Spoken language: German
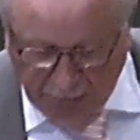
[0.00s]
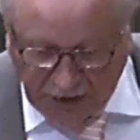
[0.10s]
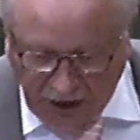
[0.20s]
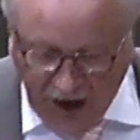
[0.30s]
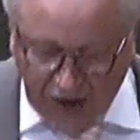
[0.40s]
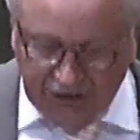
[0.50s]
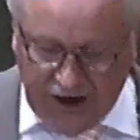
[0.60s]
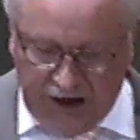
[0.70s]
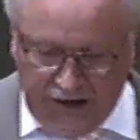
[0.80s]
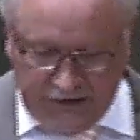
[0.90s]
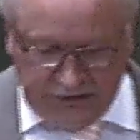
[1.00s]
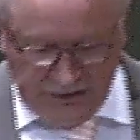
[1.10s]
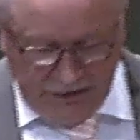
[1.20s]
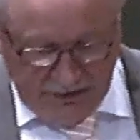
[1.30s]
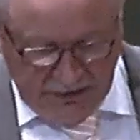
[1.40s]
benachteiligen?
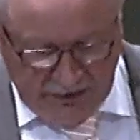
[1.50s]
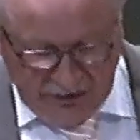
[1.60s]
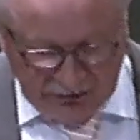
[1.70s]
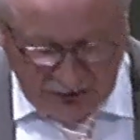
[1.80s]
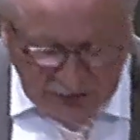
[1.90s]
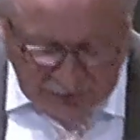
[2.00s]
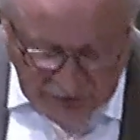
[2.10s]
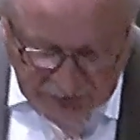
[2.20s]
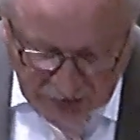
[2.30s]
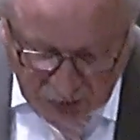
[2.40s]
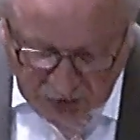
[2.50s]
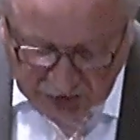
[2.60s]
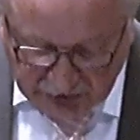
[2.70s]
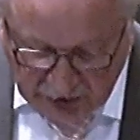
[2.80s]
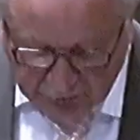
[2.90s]
Stattdessen tut ihr
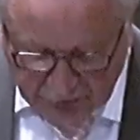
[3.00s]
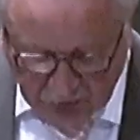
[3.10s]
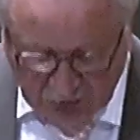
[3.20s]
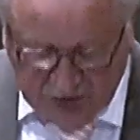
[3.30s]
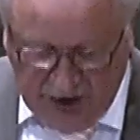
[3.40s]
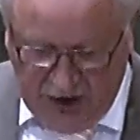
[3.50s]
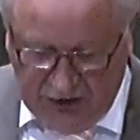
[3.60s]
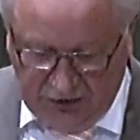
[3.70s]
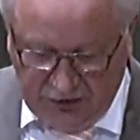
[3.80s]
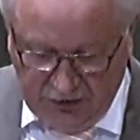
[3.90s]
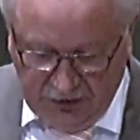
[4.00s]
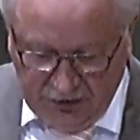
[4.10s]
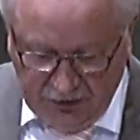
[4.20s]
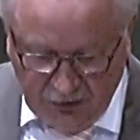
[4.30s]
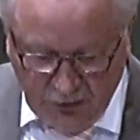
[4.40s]
selbst Unrecht
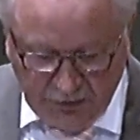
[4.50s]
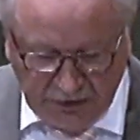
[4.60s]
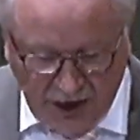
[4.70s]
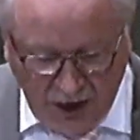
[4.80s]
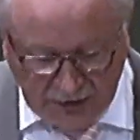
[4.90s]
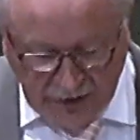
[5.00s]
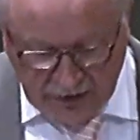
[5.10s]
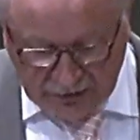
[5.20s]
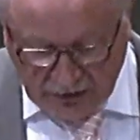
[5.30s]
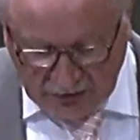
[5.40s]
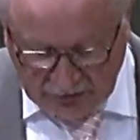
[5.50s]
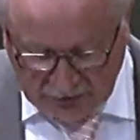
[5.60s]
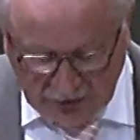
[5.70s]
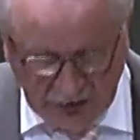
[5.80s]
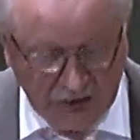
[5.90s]
und benachteiligt
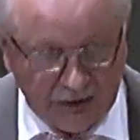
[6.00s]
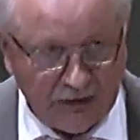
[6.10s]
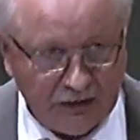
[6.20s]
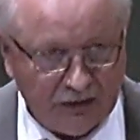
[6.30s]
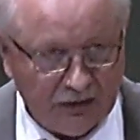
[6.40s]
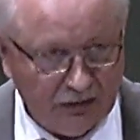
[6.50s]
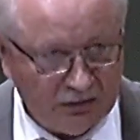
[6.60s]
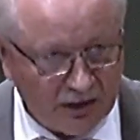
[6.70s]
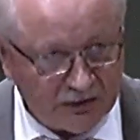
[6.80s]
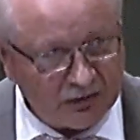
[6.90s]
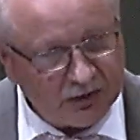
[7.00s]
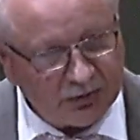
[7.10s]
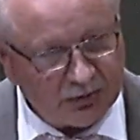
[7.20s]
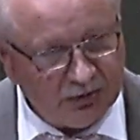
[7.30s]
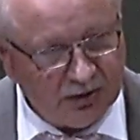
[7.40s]
andere und das unter
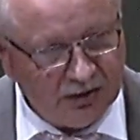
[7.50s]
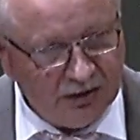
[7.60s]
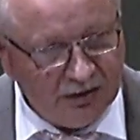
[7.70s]
Brüdern.